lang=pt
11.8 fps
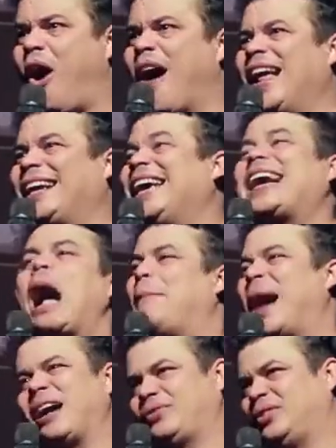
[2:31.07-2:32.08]
olha que
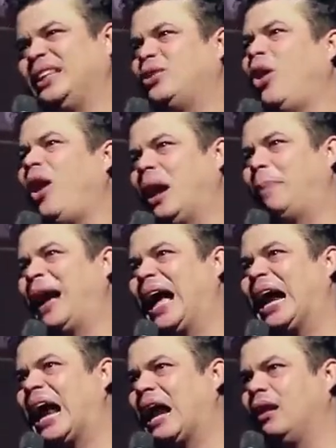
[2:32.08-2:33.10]
cabaço de droga pra
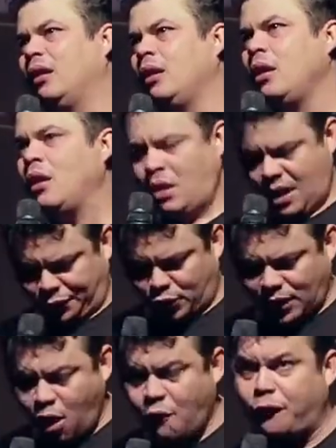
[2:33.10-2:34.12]
caralho. Ele
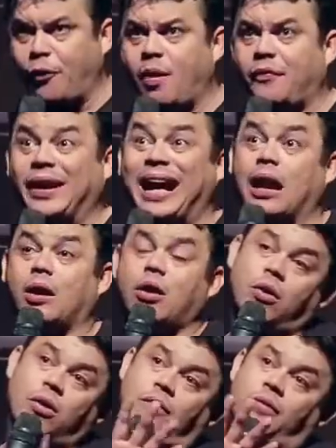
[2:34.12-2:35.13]
falou, não fuma. Eu falei, cara,
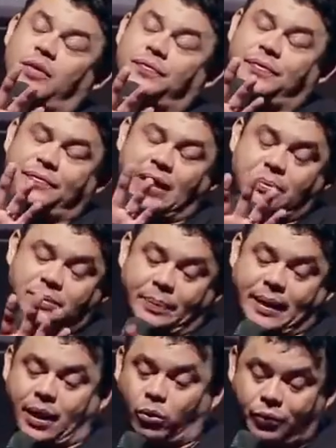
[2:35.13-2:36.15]
eu, eu vou falar pra você
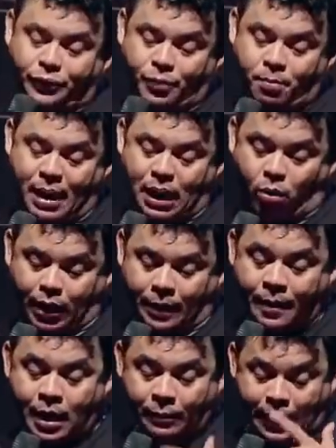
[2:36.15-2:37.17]
porque eu não fumo
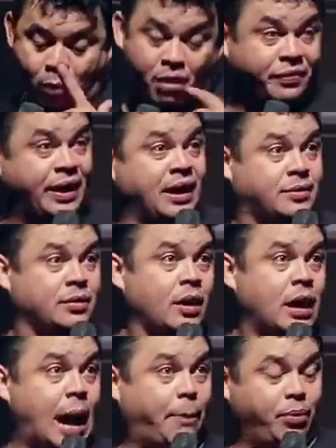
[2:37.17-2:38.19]
maconha. Porque uma vez,
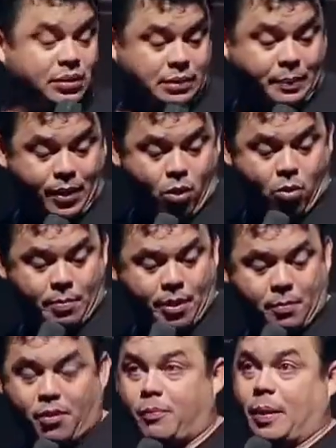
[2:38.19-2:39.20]
a polícia pegou um
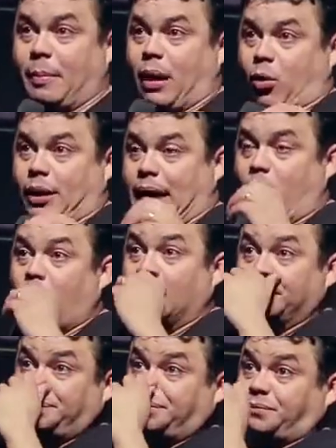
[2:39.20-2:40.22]
amigo meu fumando maconha na
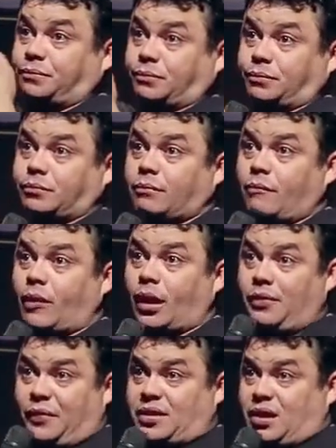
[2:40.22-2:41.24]
rua
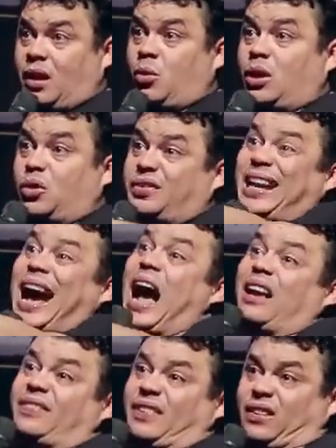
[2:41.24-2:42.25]
e fez ele engolir um
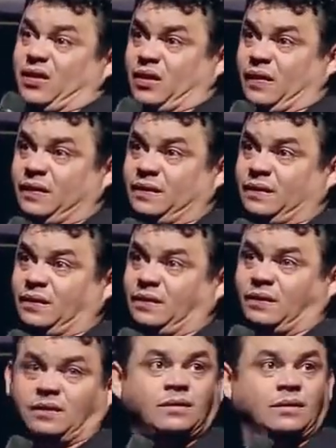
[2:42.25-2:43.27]
cigarro aceso.
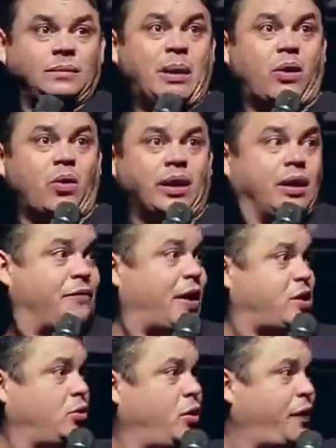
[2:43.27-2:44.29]
Maconha.
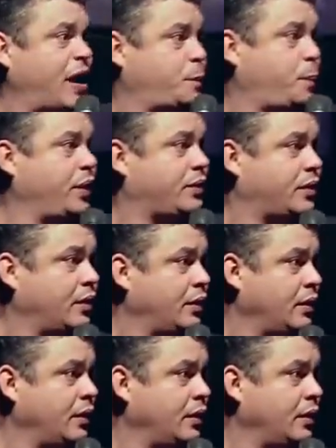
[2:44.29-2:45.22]
Faz ou não faz, polícia?